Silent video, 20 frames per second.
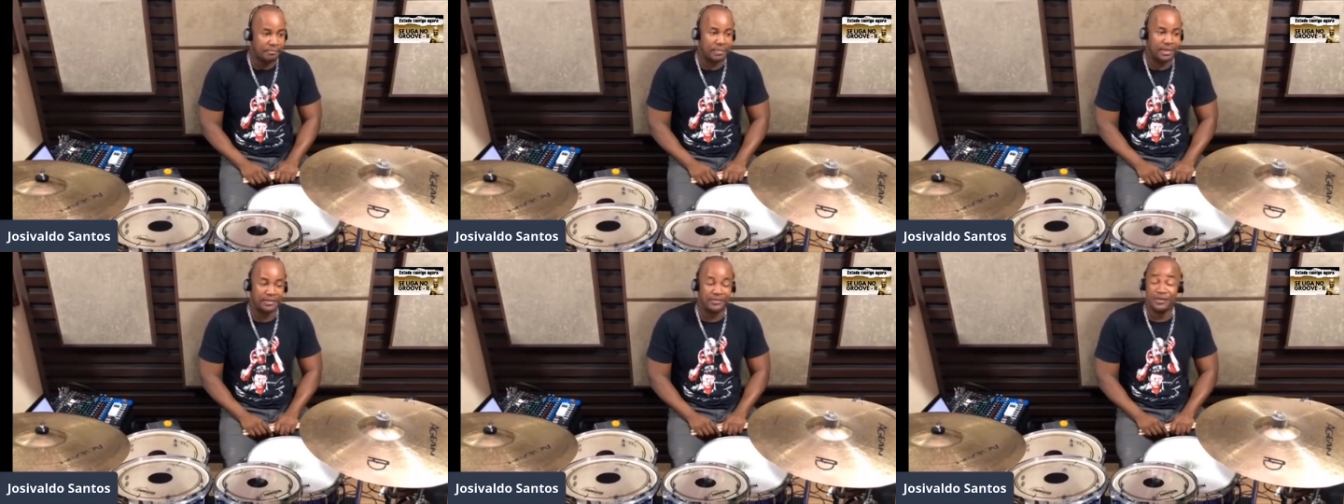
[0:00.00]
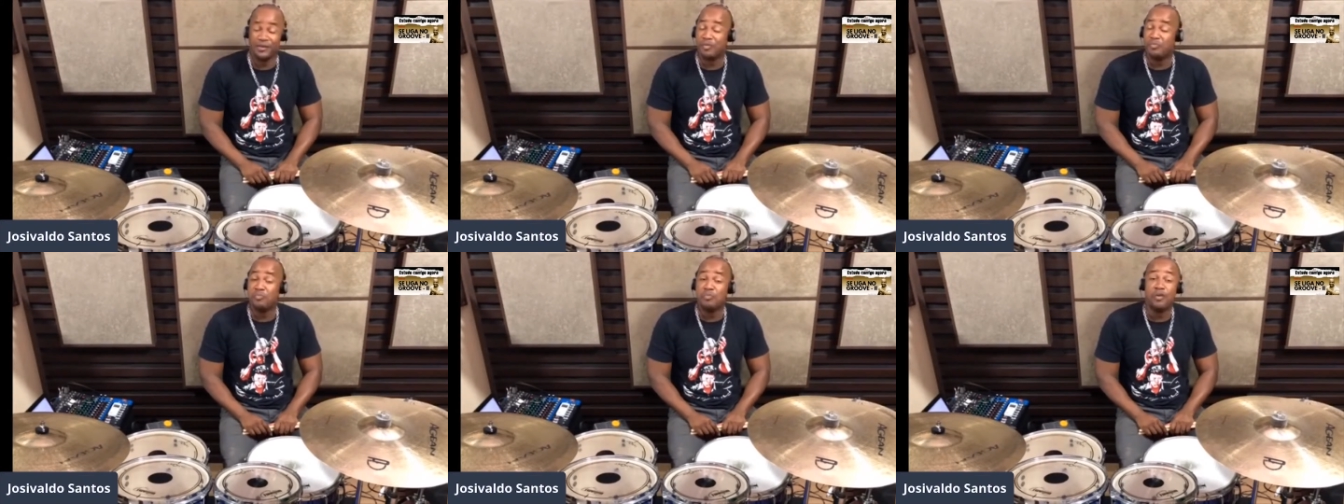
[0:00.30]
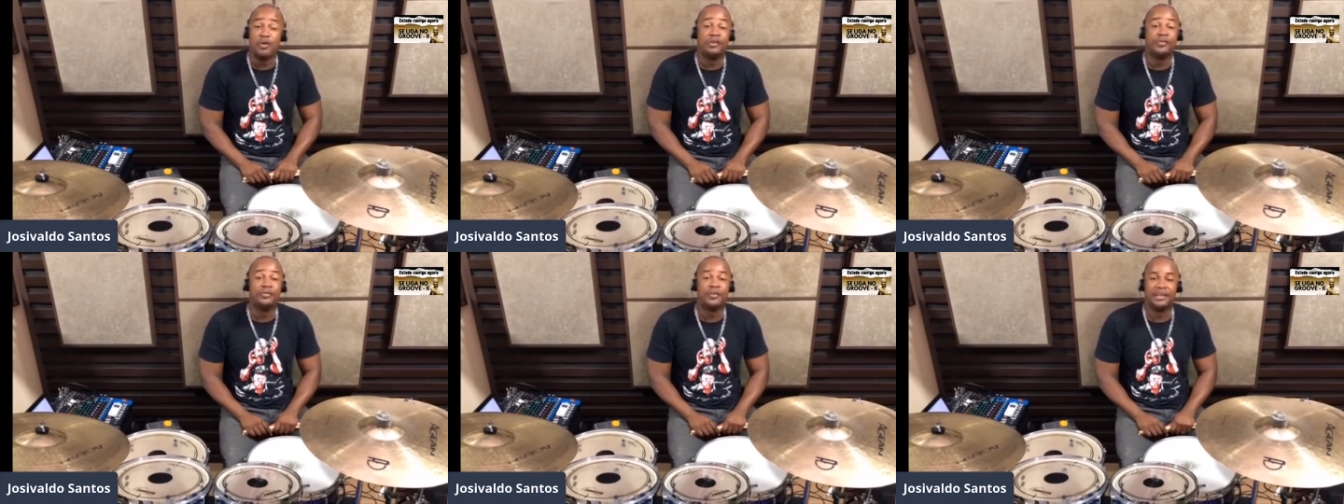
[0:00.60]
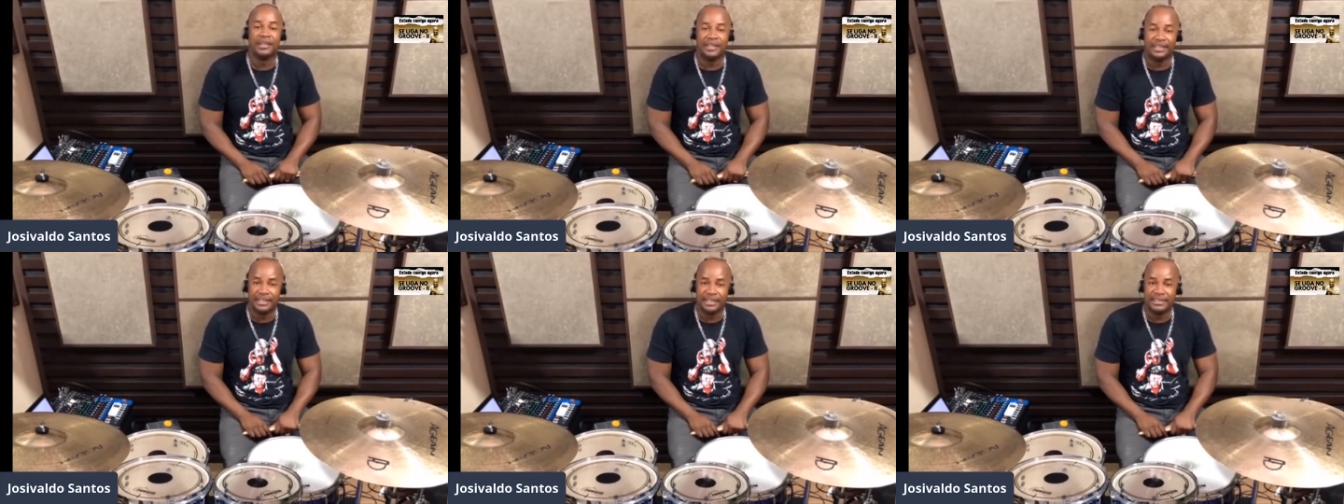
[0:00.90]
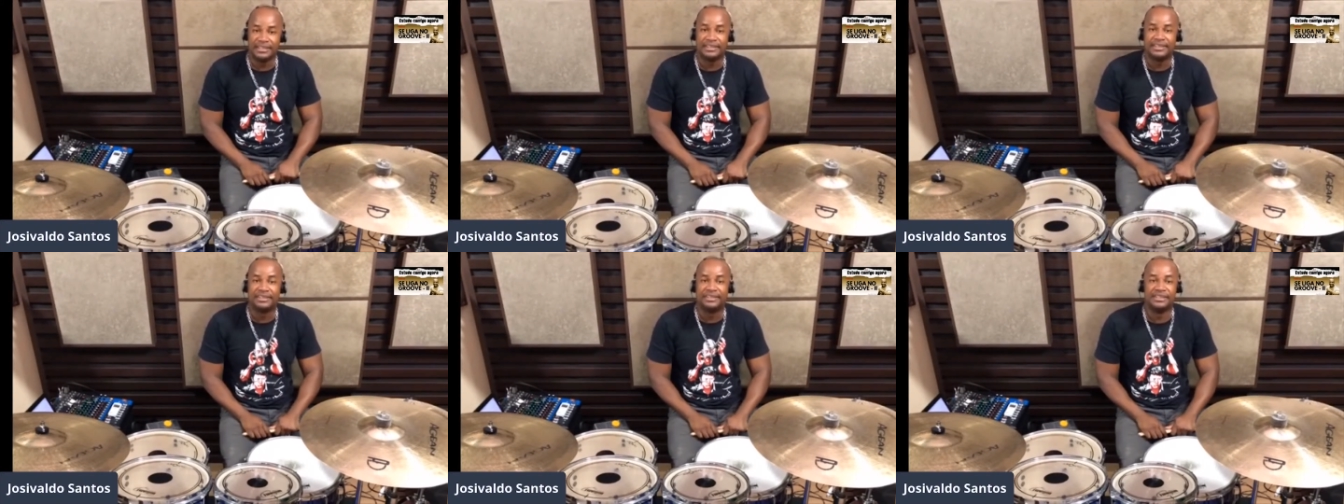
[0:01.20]
Mas fico muito
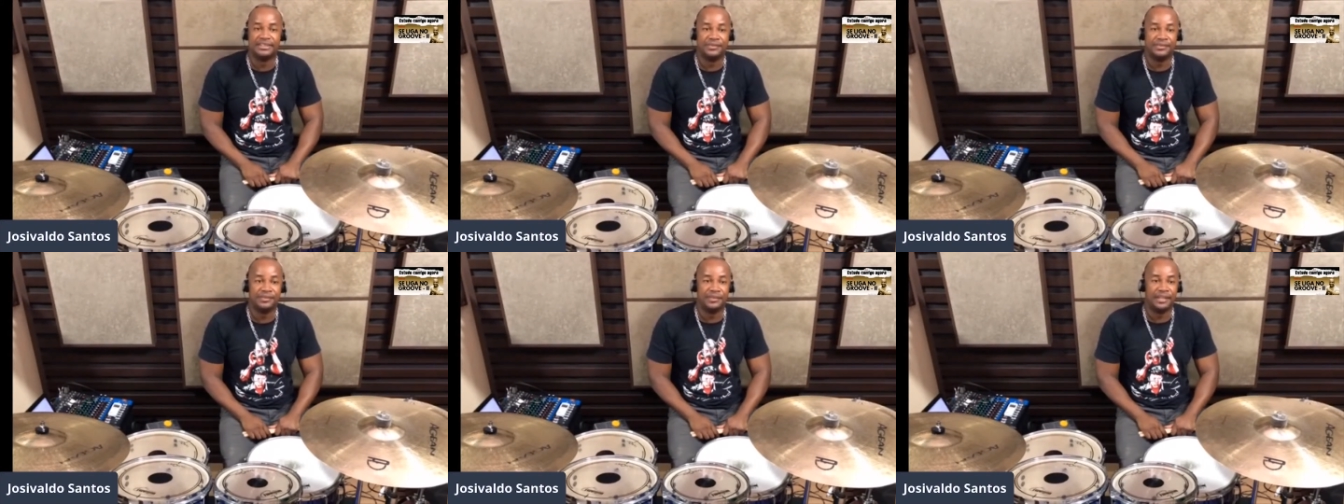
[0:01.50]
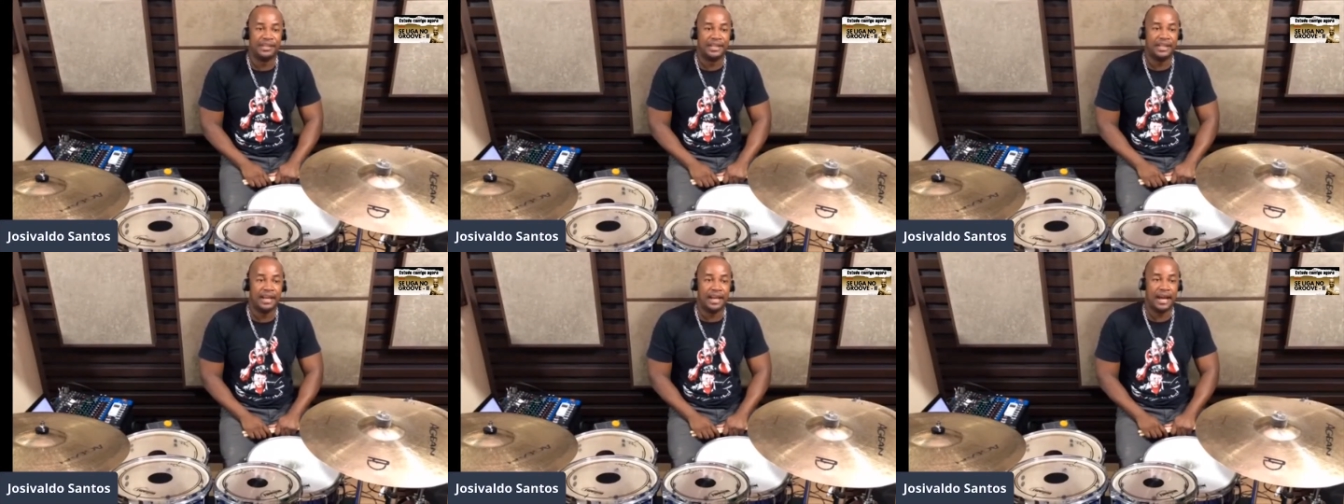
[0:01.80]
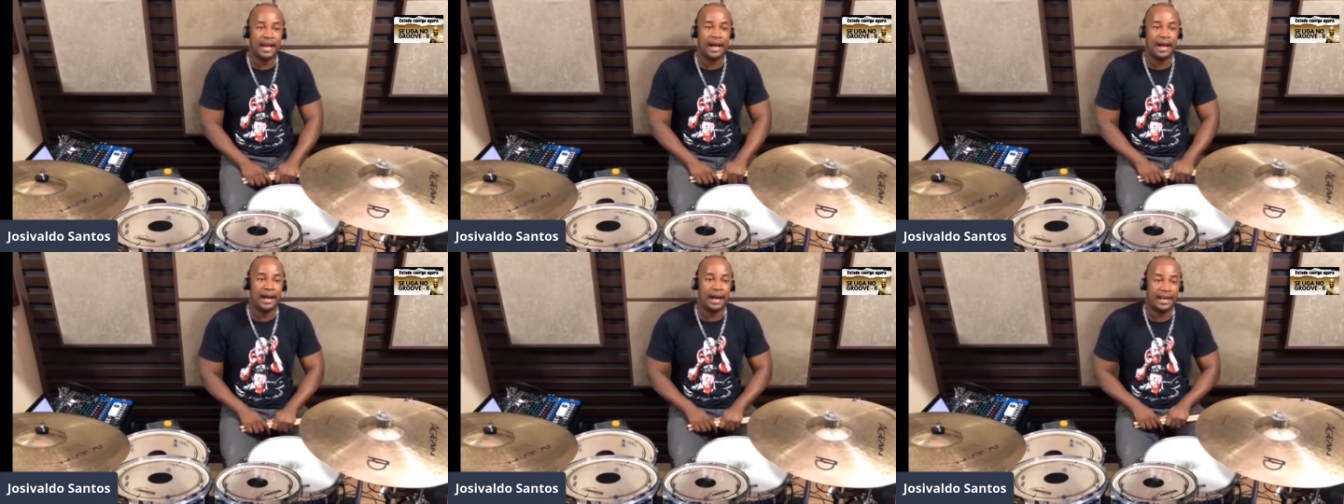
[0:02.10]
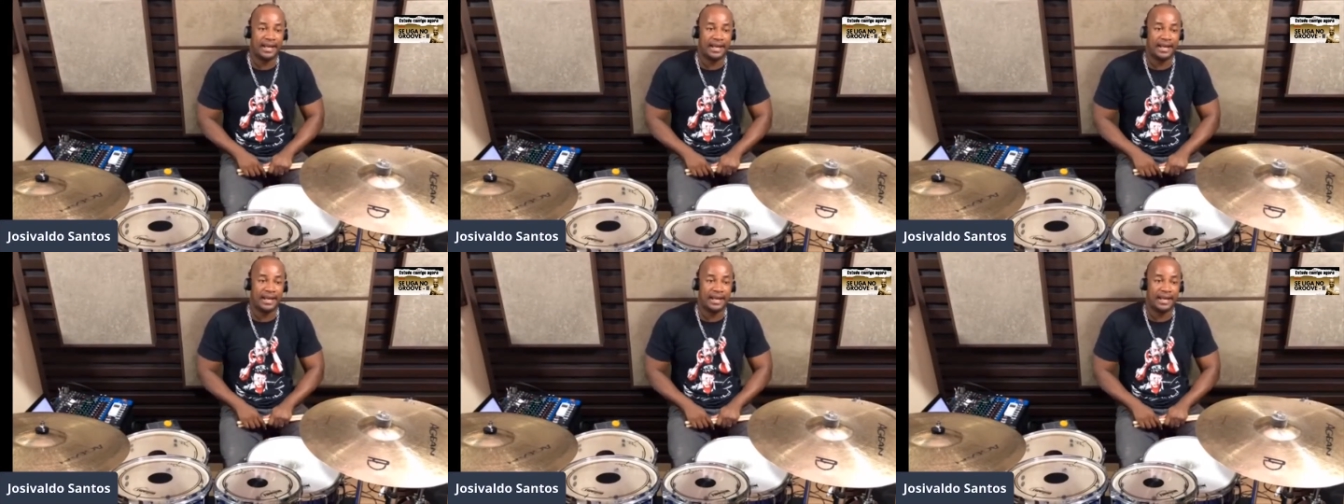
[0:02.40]
feliz de ver a,